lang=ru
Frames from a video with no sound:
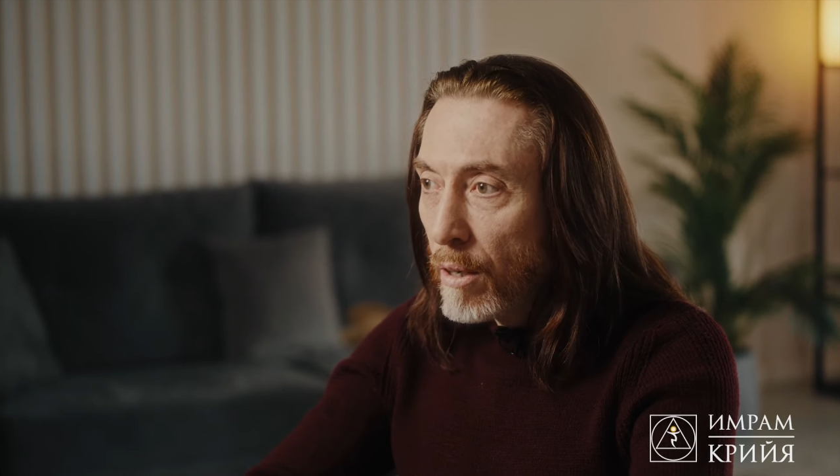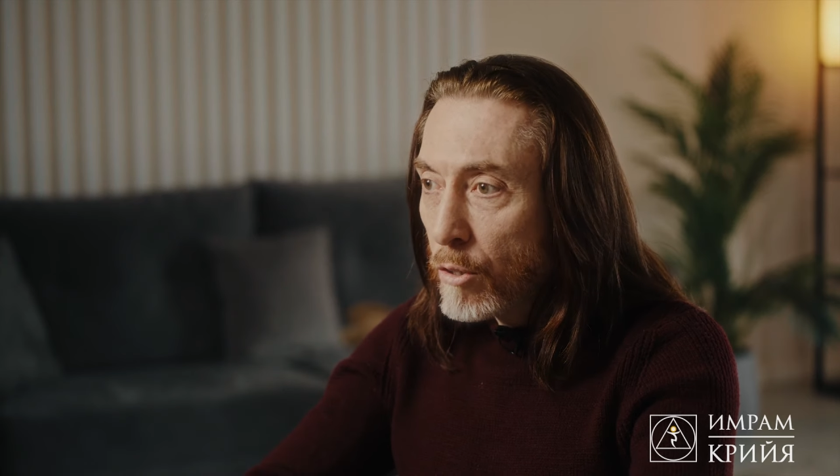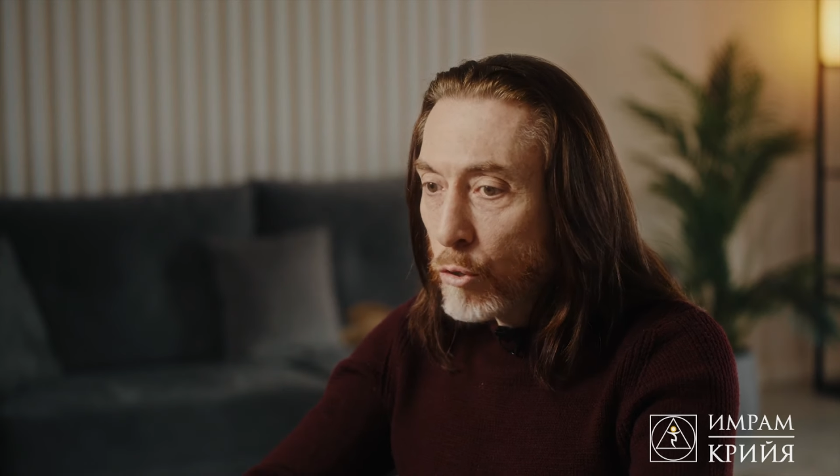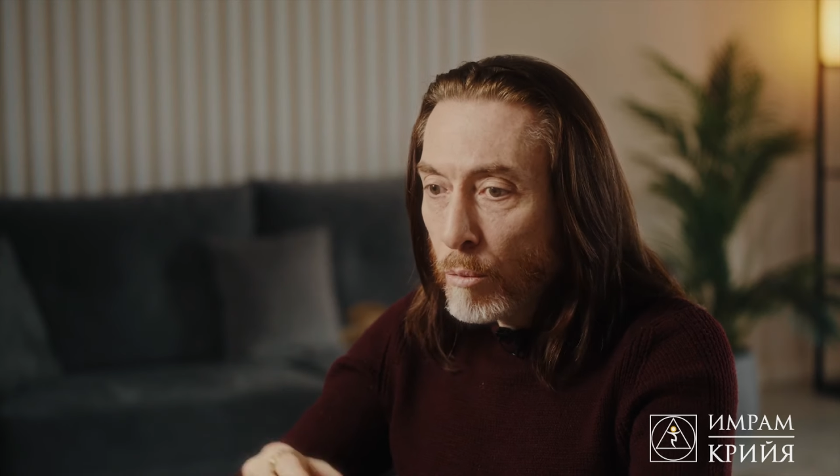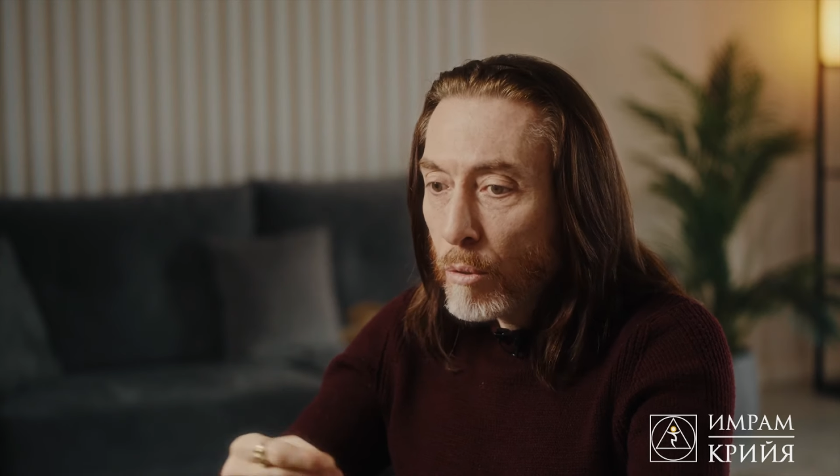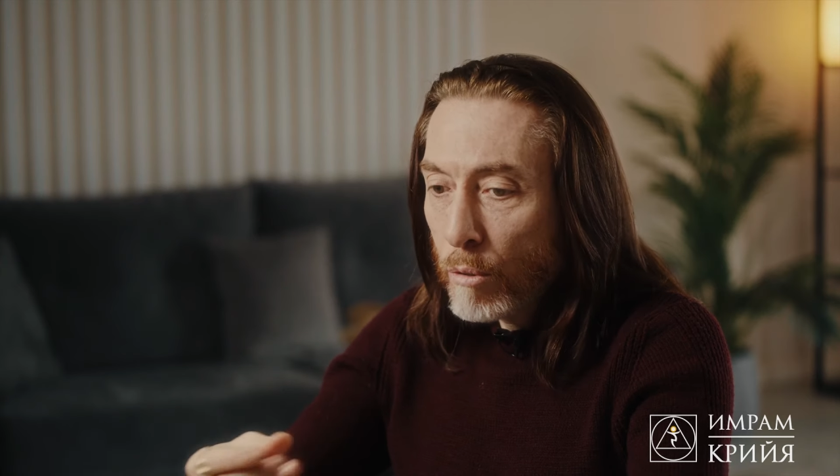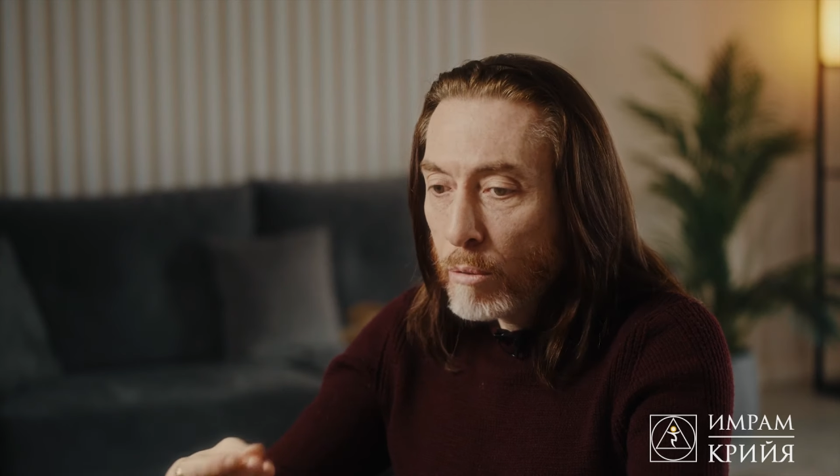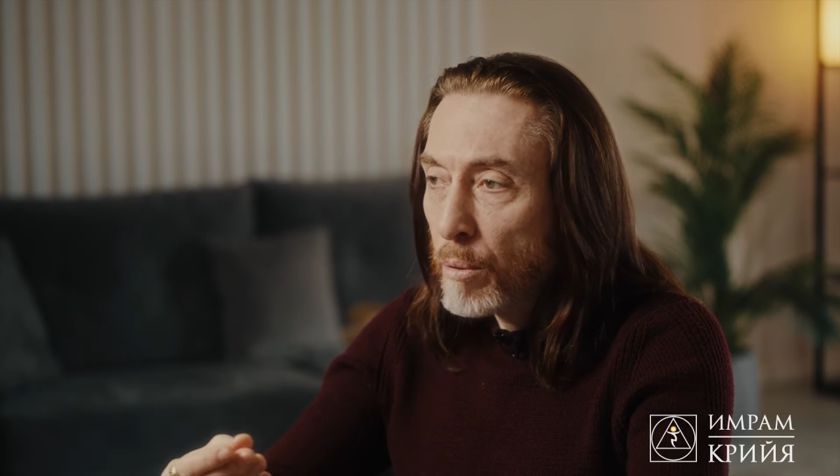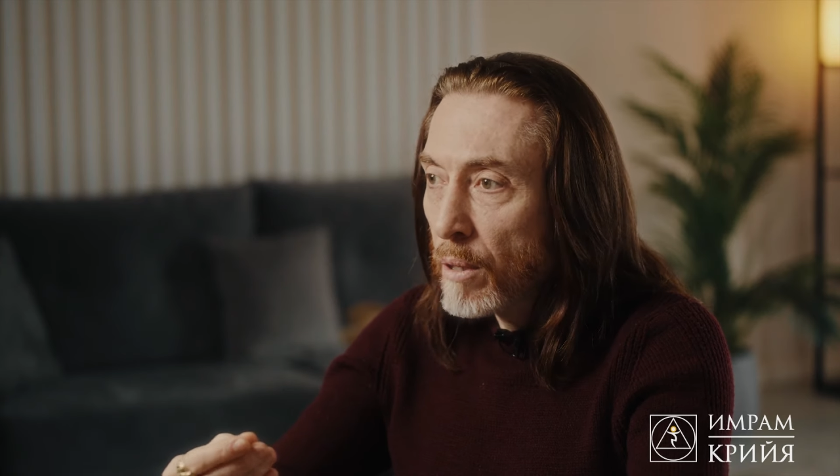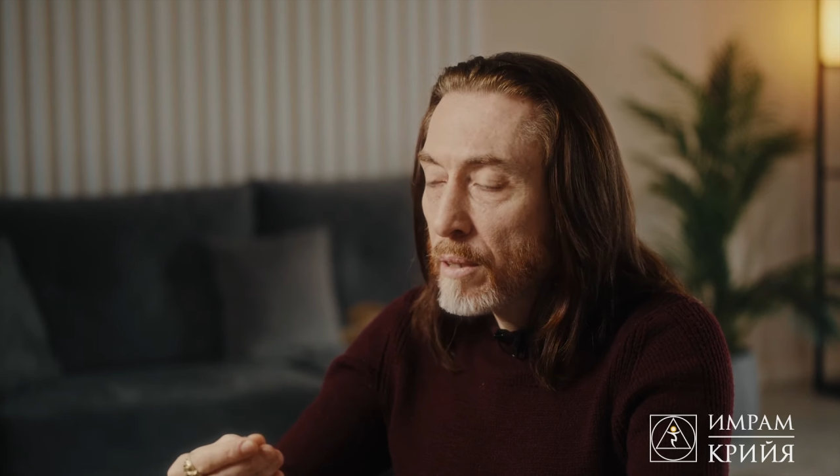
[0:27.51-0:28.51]
чтобы он хоть
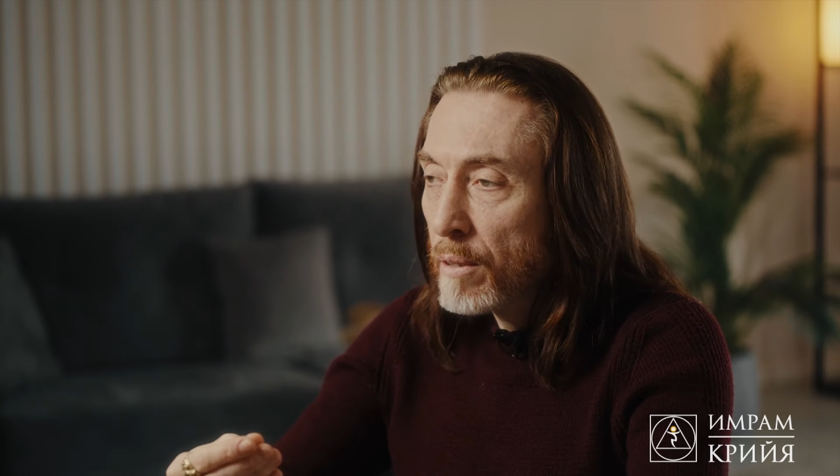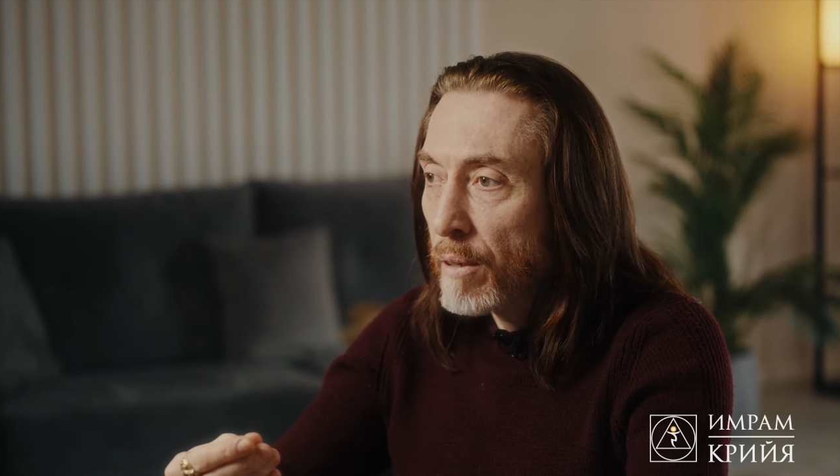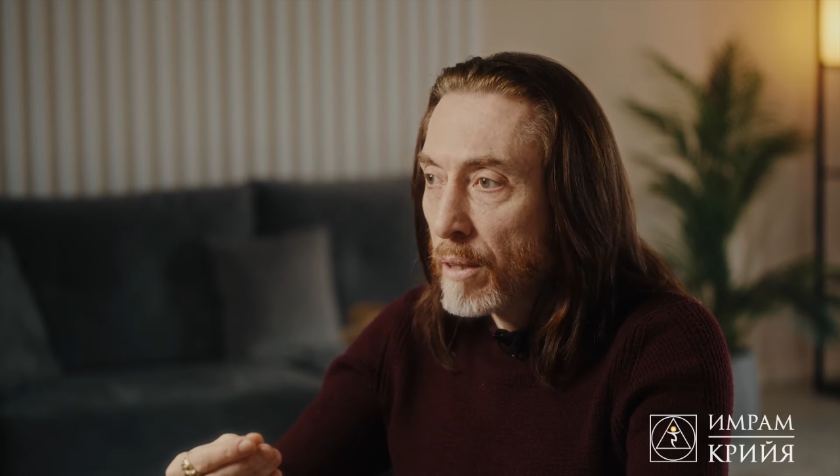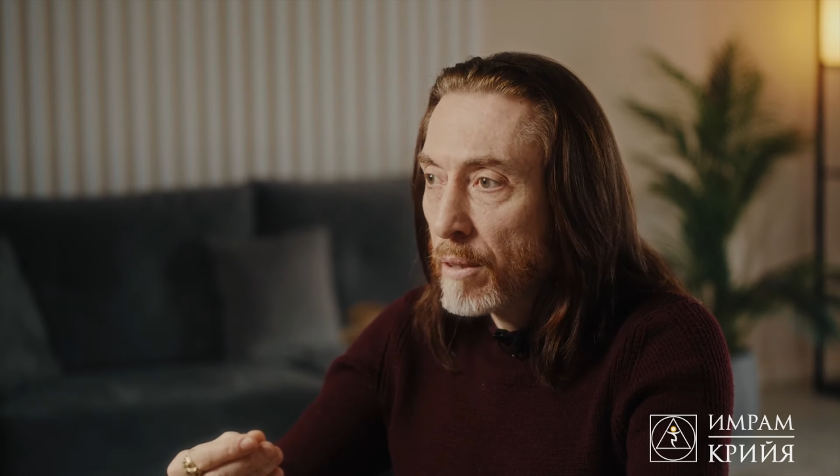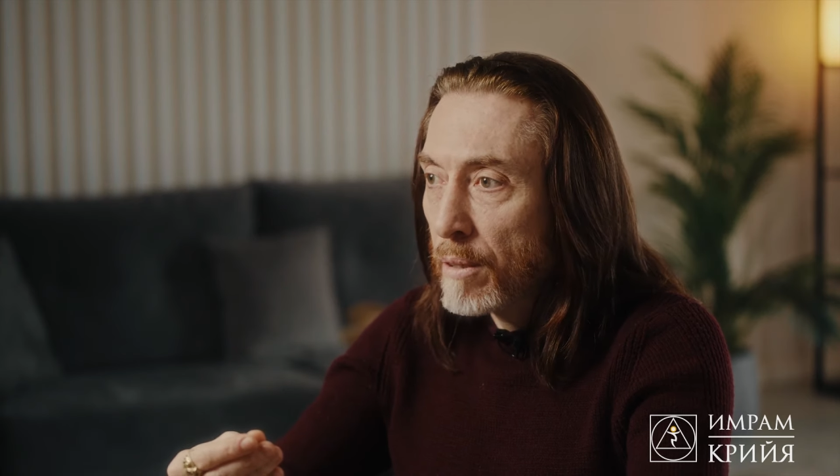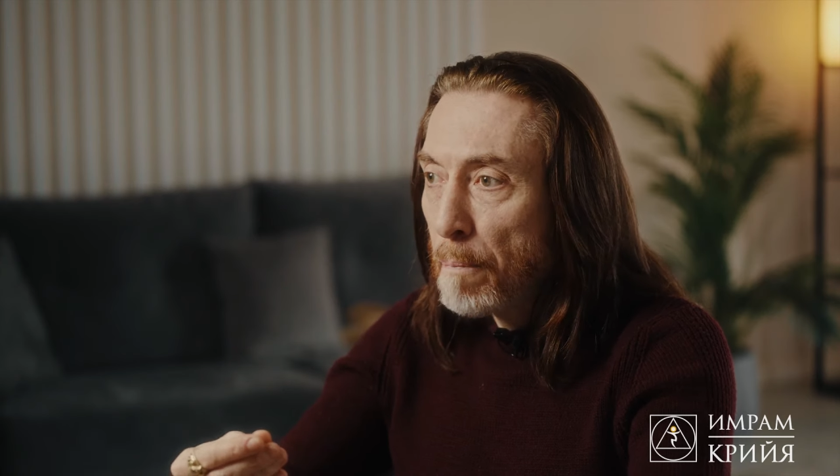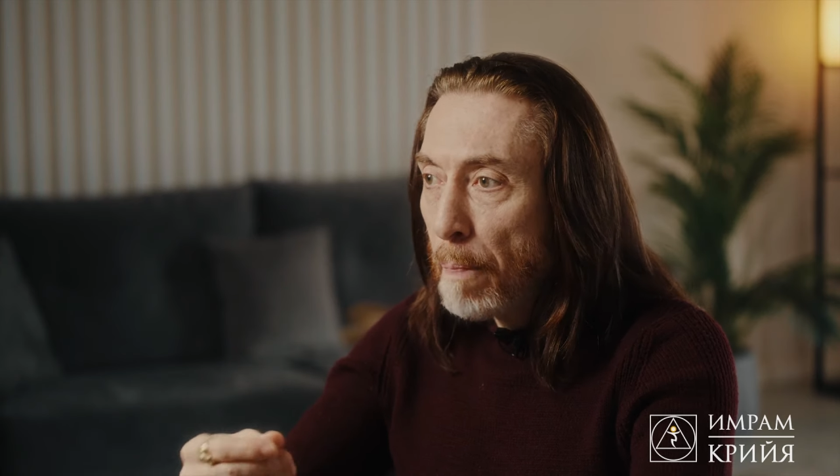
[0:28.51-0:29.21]
был адекватный